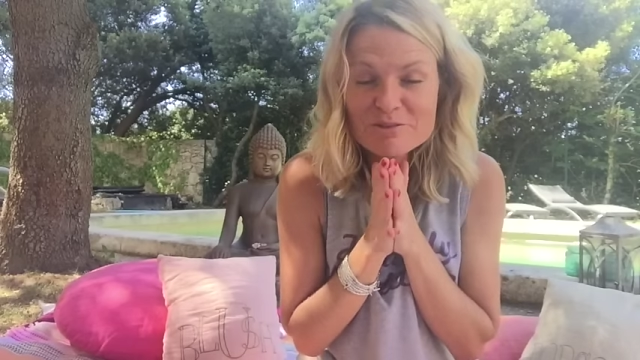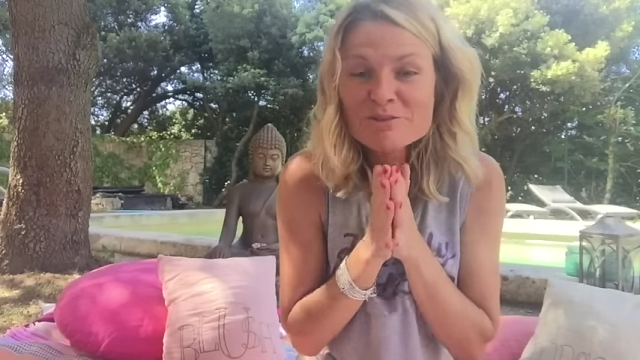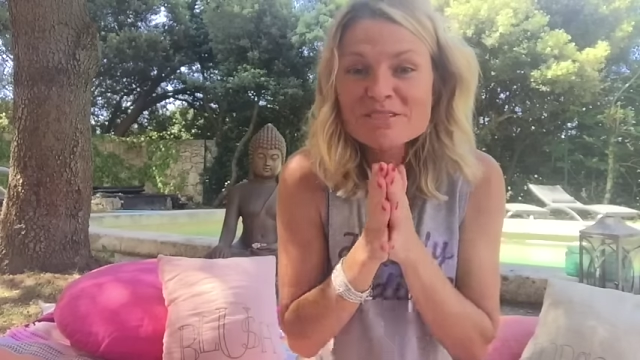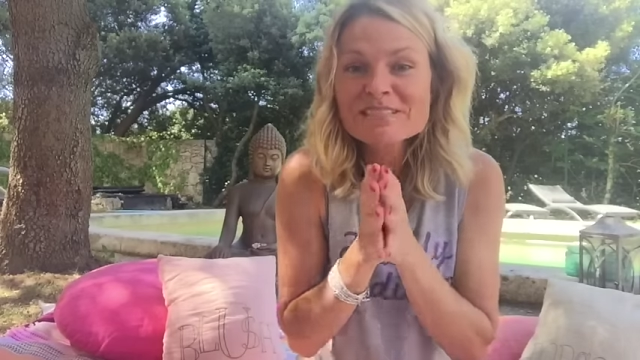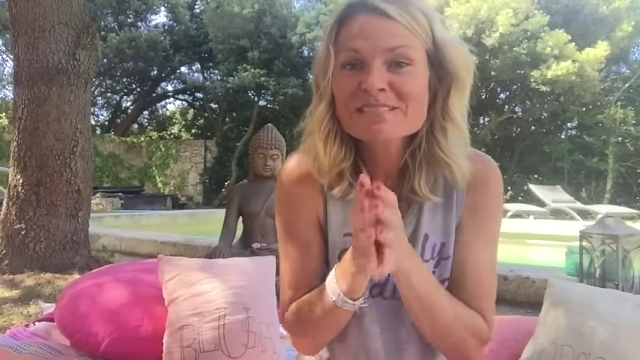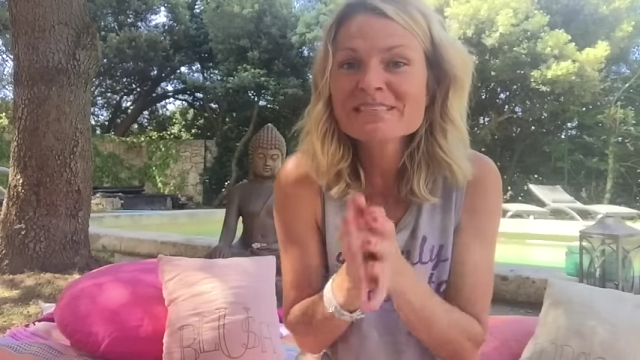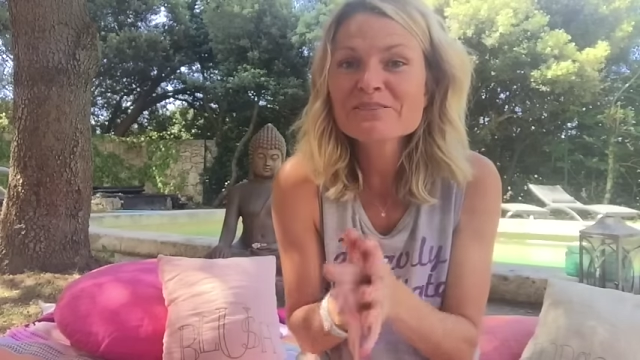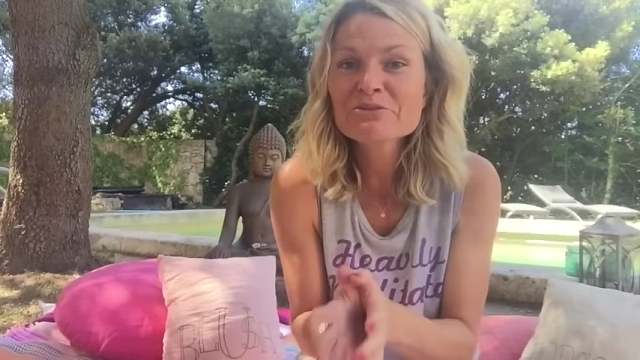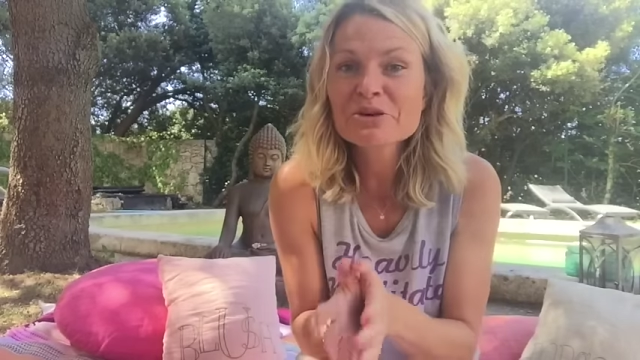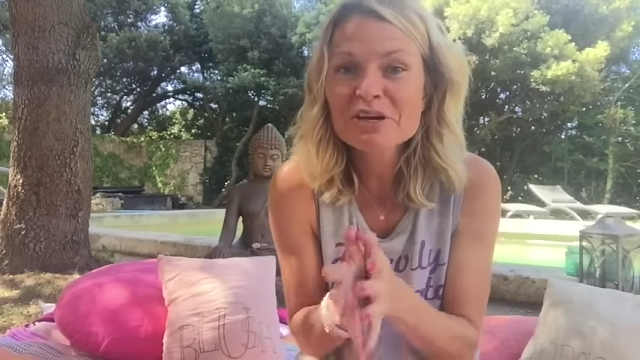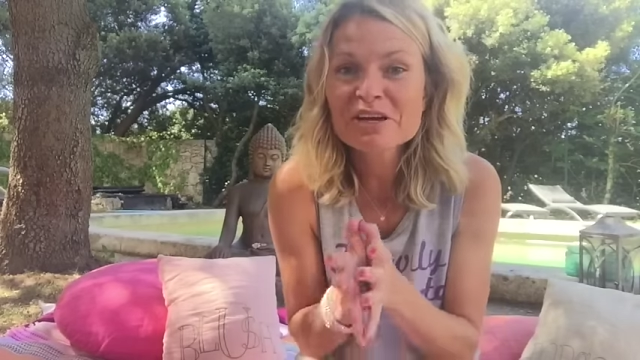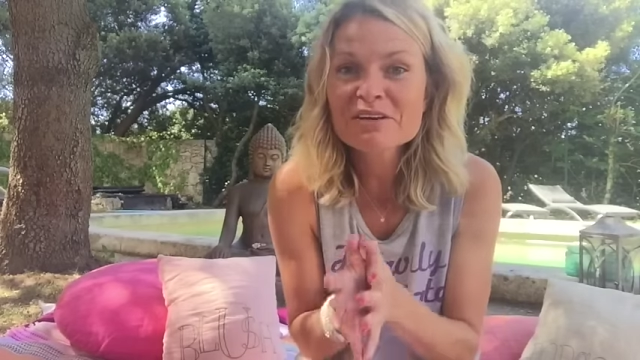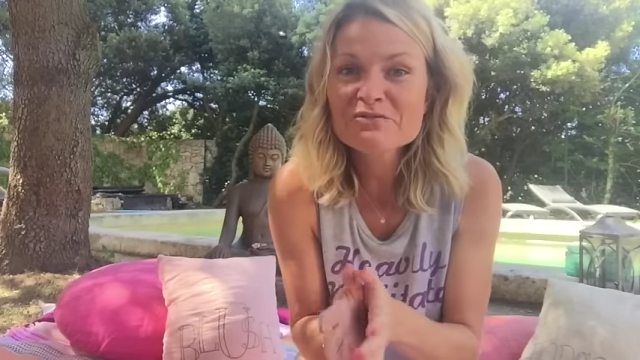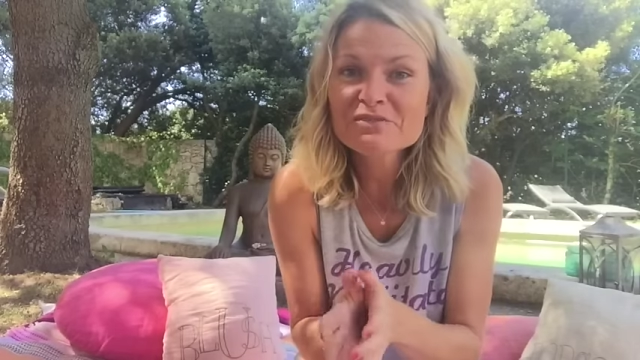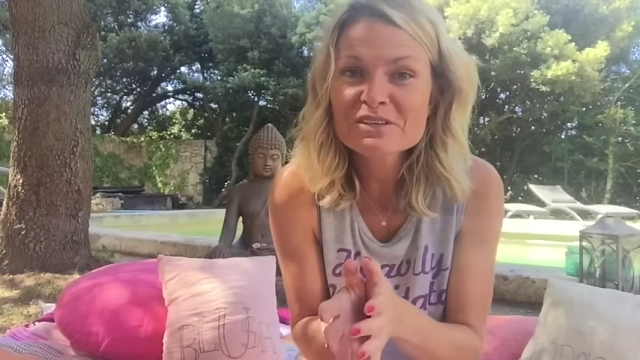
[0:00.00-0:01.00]
cesser de
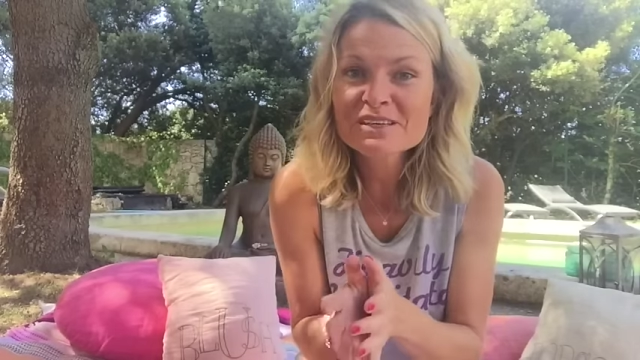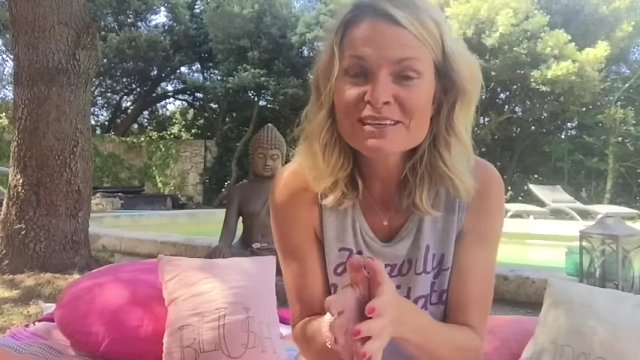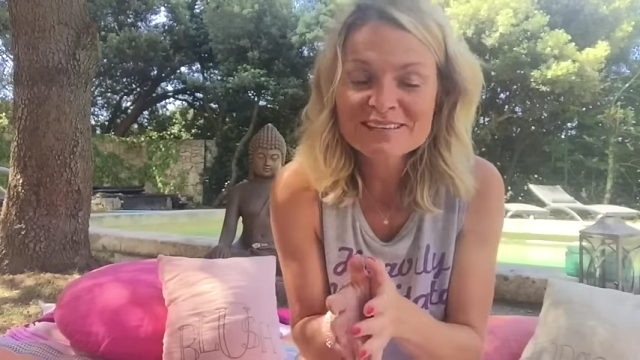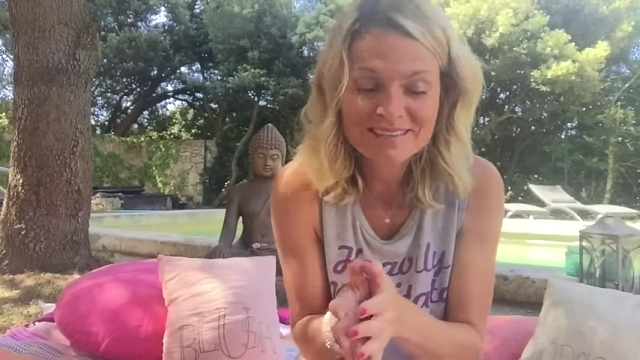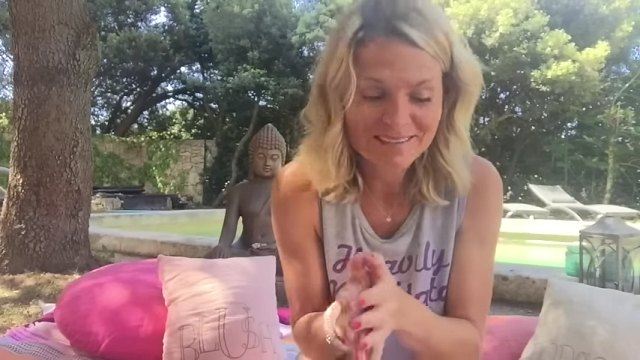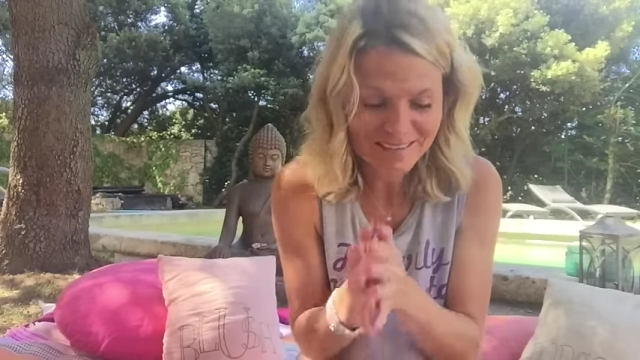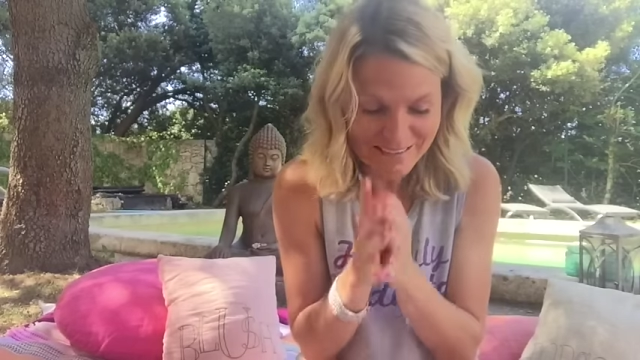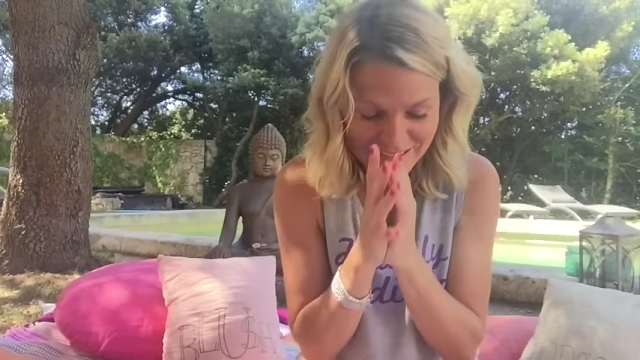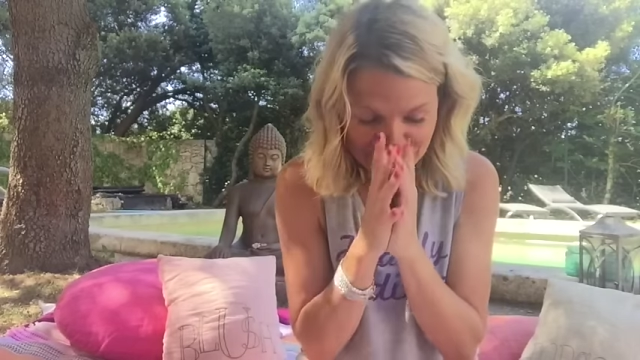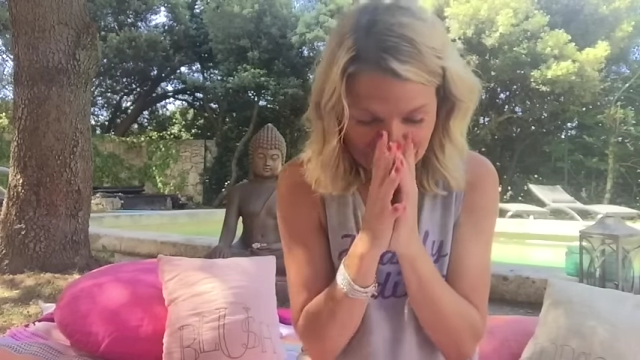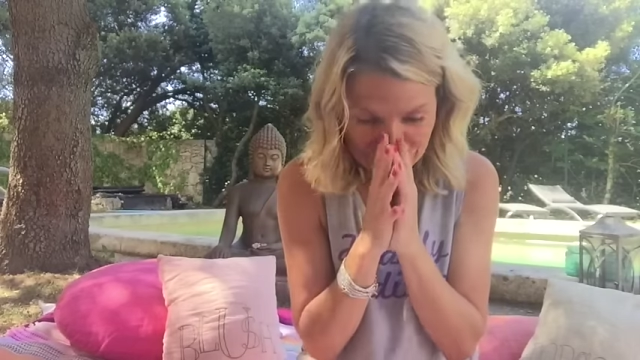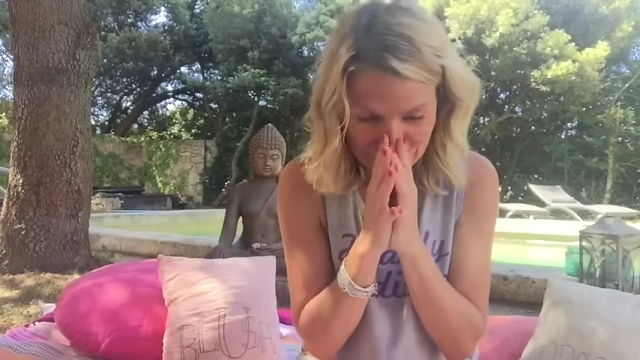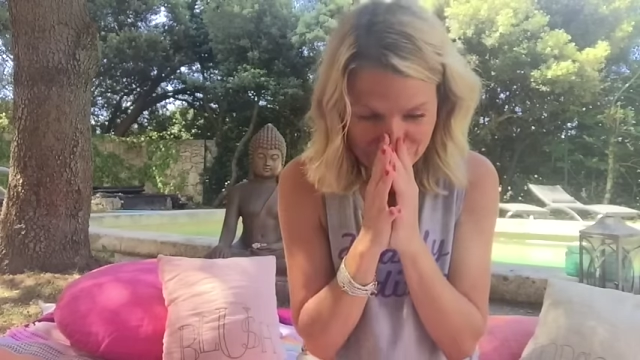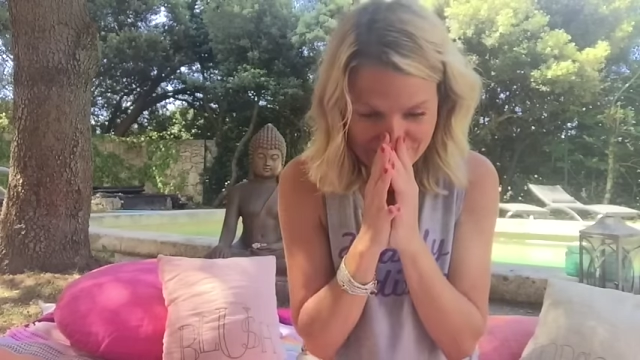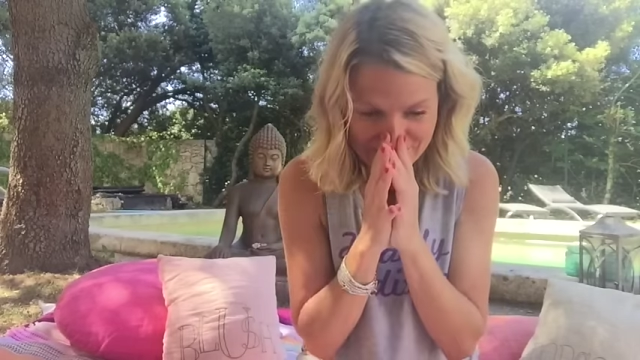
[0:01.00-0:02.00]
rêver des
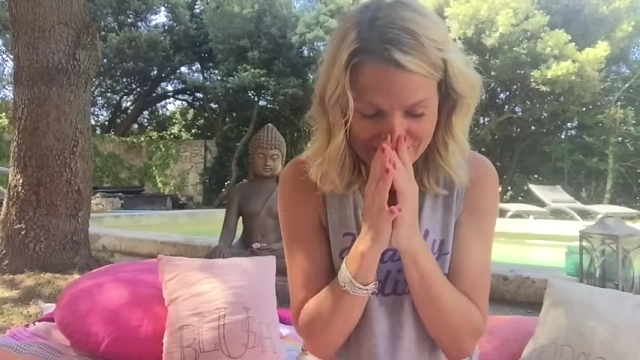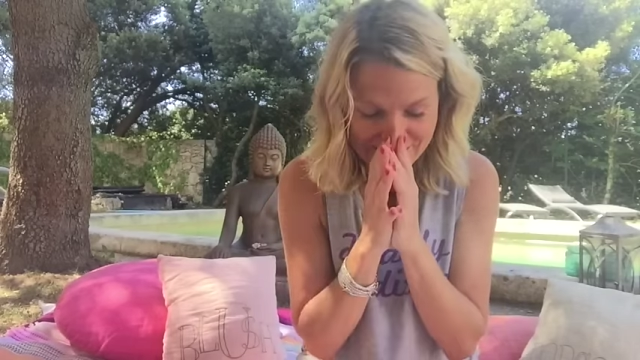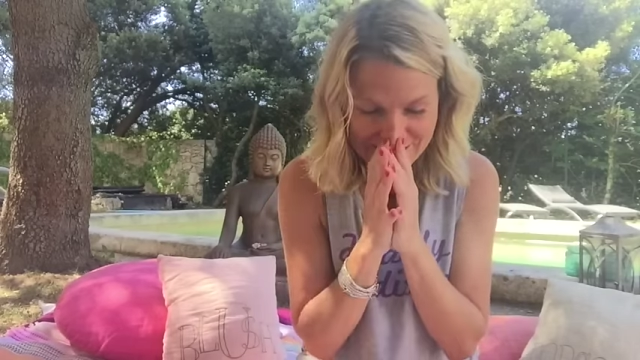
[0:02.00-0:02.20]
choses